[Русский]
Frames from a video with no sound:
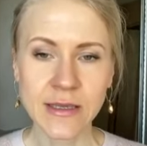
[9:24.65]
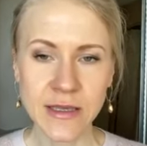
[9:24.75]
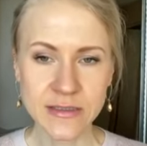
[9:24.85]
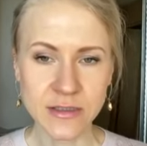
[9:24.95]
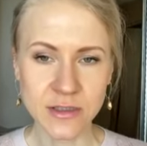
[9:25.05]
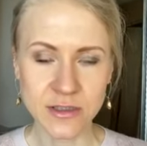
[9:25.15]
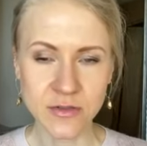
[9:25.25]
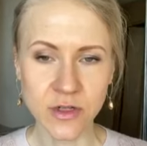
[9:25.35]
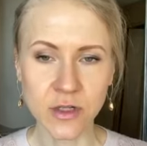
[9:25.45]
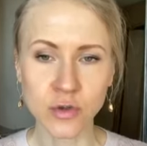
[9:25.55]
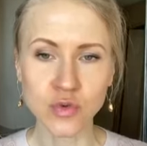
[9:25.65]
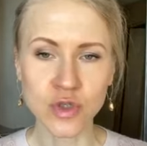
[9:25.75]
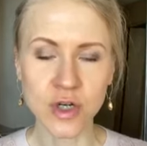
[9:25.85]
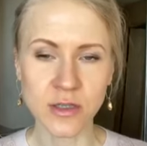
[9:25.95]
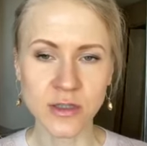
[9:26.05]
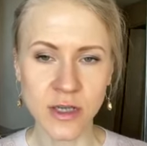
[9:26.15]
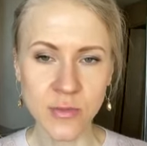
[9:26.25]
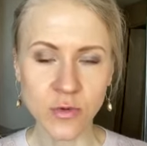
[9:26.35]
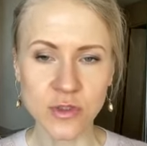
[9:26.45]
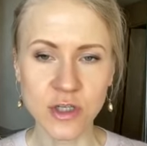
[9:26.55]
Если действительно душа
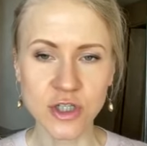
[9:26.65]
требует,